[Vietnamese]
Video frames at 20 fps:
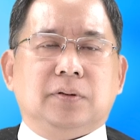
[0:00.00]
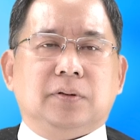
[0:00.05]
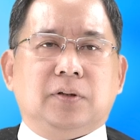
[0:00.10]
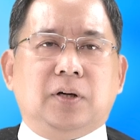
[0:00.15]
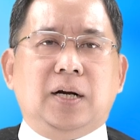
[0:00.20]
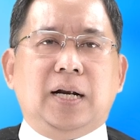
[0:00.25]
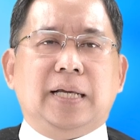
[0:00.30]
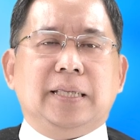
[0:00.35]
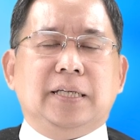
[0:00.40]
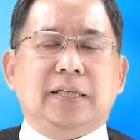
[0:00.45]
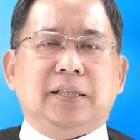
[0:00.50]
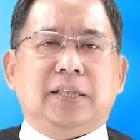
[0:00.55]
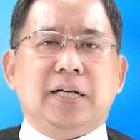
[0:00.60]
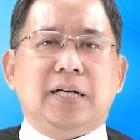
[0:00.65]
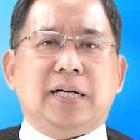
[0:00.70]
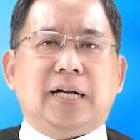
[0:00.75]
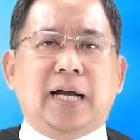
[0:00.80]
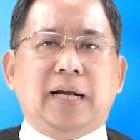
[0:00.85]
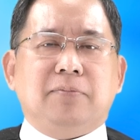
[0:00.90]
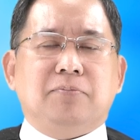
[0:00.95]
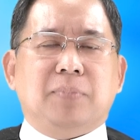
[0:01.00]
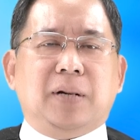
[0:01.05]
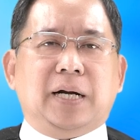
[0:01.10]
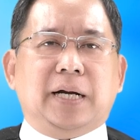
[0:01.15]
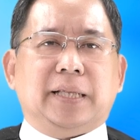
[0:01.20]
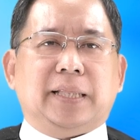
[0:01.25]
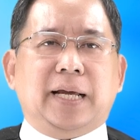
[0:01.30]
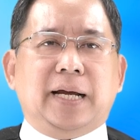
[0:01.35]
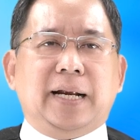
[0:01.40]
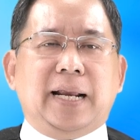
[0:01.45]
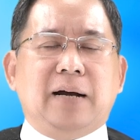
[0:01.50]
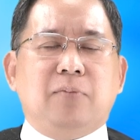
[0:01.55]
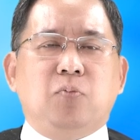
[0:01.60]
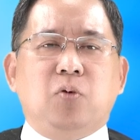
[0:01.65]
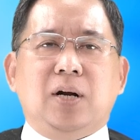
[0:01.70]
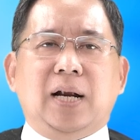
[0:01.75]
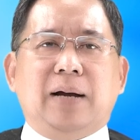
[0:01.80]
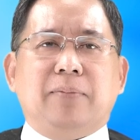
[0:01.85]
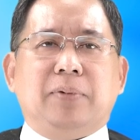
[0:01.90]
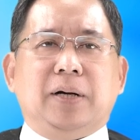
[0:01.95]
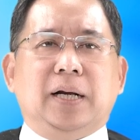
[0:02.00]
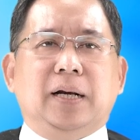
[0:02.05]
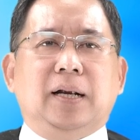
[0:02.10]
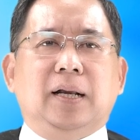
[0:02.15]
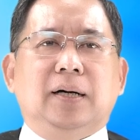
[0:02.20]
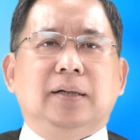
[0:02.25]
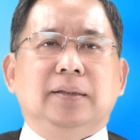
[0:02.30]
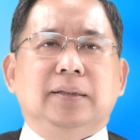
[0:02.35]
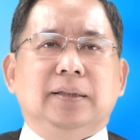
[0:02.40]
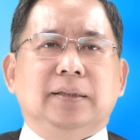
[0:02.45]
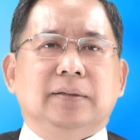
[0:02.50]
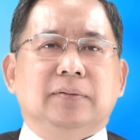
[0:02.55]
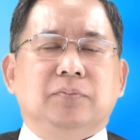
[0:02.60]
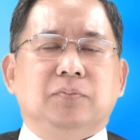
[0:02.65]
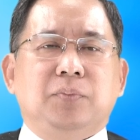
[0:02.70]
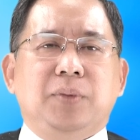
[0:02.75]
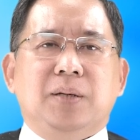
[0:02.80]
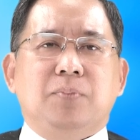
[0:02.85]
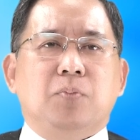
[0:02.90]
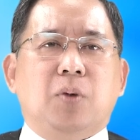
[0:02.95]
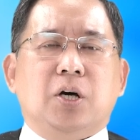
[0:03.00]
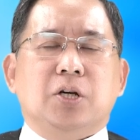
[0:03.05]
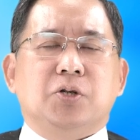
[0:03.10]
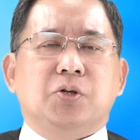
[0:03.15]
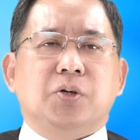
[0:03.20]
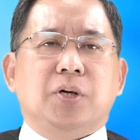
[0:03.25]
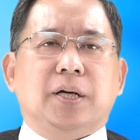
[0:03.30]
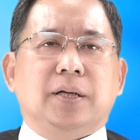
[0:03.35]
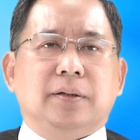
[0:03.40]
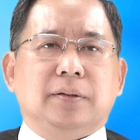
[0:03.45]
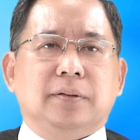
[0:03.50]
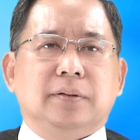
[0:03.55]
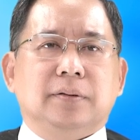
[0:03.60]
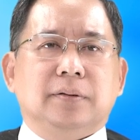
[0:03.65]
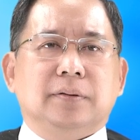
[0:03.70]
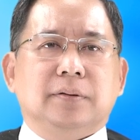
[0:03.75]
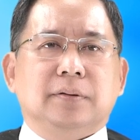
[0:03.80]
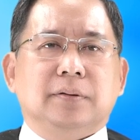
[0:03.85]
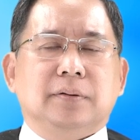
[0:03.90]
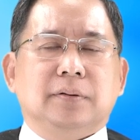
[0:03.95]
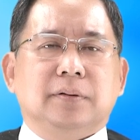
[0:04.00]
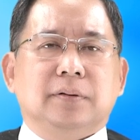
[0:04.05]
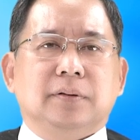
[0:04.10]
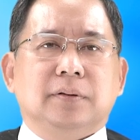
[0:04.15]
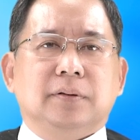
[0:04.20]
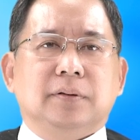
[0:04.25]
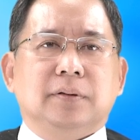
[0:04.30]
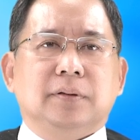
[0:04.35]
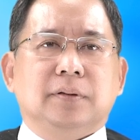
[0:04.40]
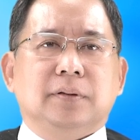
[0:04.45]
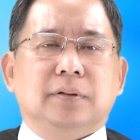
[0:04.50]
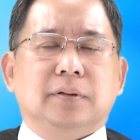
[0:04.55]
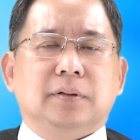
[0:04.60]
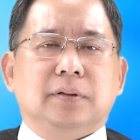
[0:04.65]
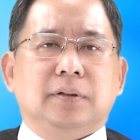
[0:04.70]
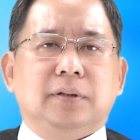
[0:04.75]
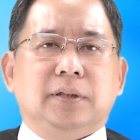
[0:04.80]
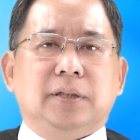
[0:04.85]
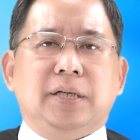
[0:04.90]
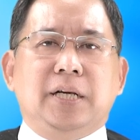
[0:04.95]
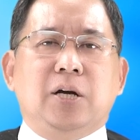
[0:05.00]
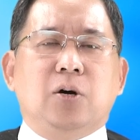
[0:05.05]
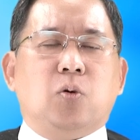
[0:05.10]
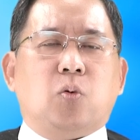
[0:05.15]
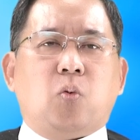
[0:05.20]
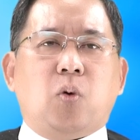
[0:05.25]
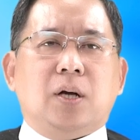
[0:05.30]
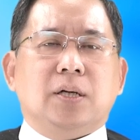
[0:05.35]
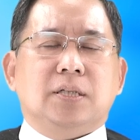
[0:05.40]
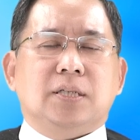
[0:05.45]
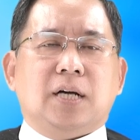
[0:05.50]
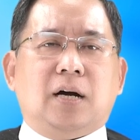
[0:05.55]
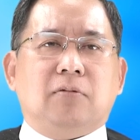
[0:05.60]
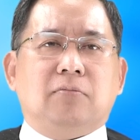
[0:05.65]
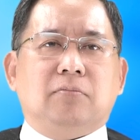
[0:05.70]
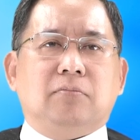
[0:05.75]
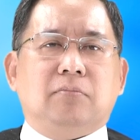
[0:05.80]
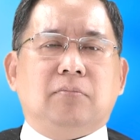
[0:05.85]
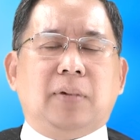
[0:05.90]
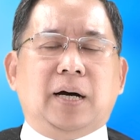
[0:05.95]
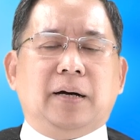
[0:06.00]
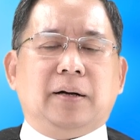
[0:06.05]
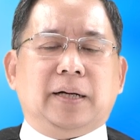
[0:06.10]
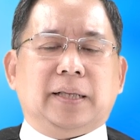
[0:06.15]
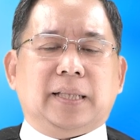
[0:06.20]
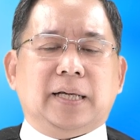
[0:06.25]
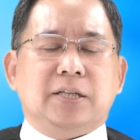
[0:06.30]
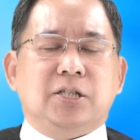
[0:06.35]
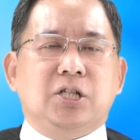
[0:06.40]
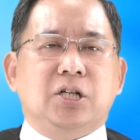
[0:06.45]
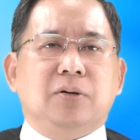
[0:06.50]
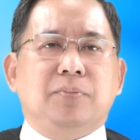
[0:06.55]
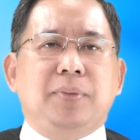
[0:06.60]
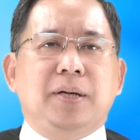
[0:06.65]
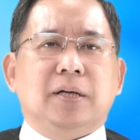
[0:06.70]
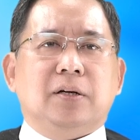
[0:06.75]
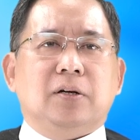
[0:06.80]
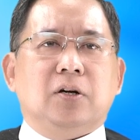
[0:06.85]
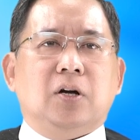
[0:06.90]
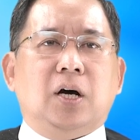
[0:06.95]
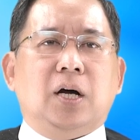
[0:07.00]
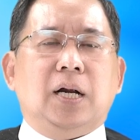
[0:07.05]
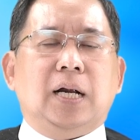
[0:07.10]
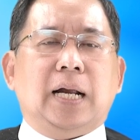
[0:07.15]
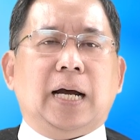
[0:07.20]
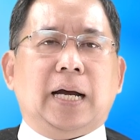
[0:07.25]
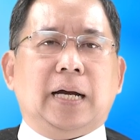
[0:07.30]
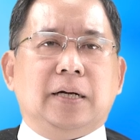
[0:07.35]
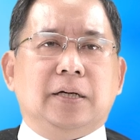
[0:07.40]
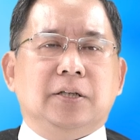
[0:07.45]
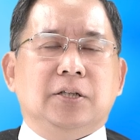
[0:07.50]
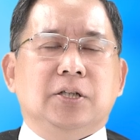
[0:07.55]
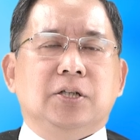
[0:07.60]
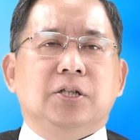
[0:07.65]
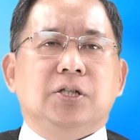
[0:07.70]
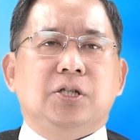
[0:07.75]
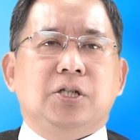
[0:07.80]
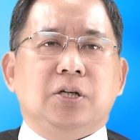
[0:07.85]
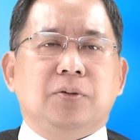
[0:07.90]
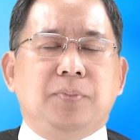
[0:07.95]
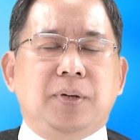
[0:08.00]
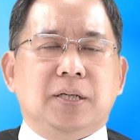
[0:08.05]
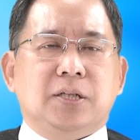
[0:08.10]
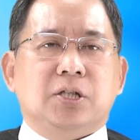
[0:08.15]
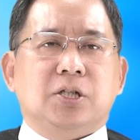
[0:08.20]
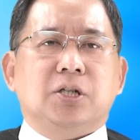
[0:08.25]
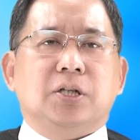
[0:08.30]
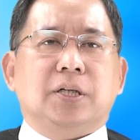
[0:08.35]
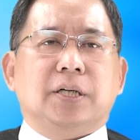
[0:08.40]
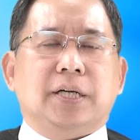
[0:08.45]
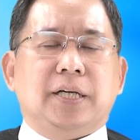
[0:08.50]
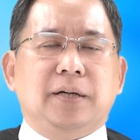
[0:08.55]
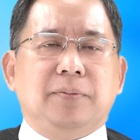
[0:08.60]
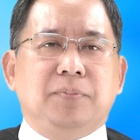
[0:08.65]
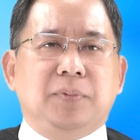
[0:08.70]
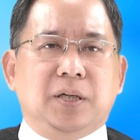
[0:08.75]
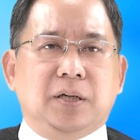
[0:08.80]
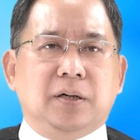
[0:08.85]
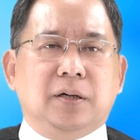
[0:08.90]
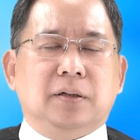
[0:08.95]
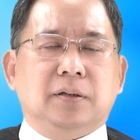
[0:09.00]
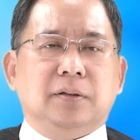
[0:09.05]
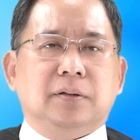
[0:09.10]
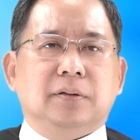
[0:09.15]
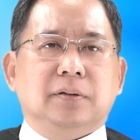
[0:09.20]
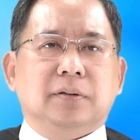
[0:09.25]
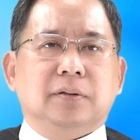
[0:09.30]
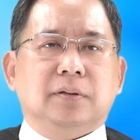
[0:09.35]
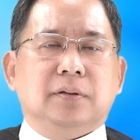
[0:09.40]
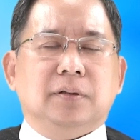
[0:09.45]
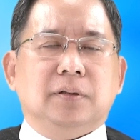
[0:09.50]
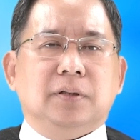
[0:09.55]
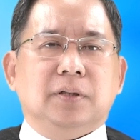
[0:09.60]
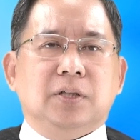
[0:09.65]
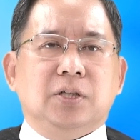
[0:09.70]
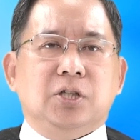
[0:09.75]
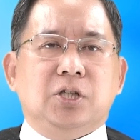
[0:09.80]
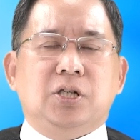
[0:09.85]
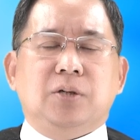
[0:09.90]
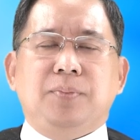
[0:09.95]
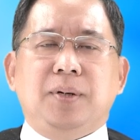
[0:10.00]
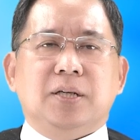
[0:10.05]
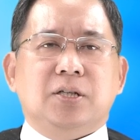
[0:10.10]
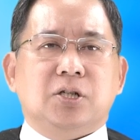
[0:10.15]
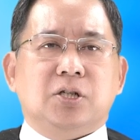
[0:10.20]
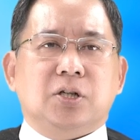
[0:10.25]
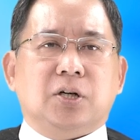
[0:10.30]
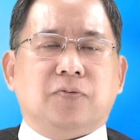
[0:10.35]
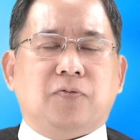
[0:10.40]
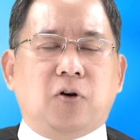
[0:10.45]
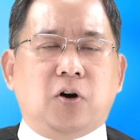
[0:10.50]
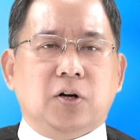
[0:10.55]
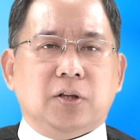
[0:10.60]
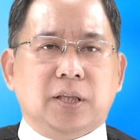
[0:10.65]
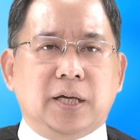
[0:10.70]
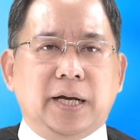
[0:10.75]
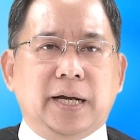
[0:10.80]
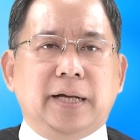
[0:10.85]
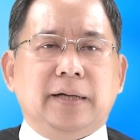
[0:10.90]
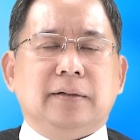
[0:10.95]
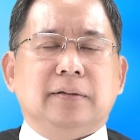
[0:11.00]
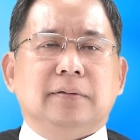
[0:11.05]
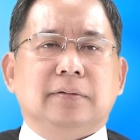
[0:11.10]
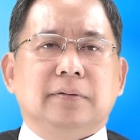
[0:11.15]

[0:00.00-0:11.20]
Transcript: đó là những tính cách mà người ta đang muốn làm người lớn biết mọi chuyện những điều quan trọng mà người ta chưa biết đó là chưa biết sự khiêm nhường chưa biết sự phó thác